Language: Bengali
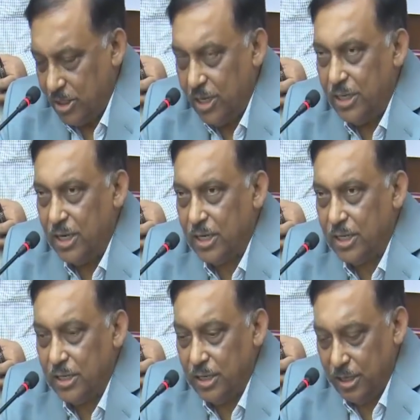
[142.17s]
সেই
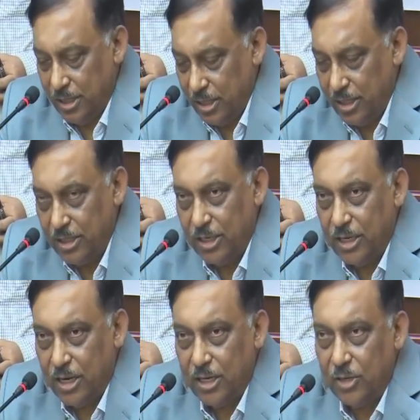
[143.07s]
টার্গেটে এখানে সেই
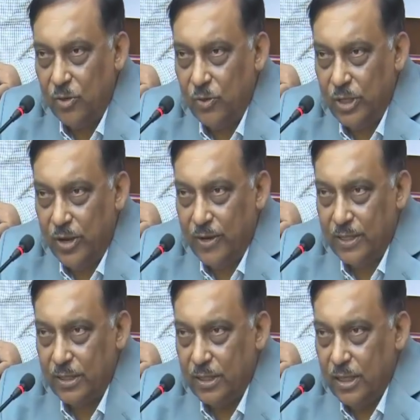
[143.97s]
টার্গেটগুলো দেওয়া
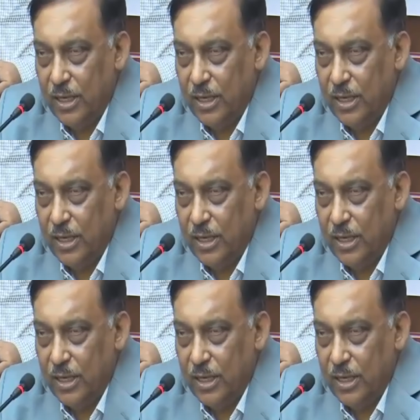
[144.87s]
আছে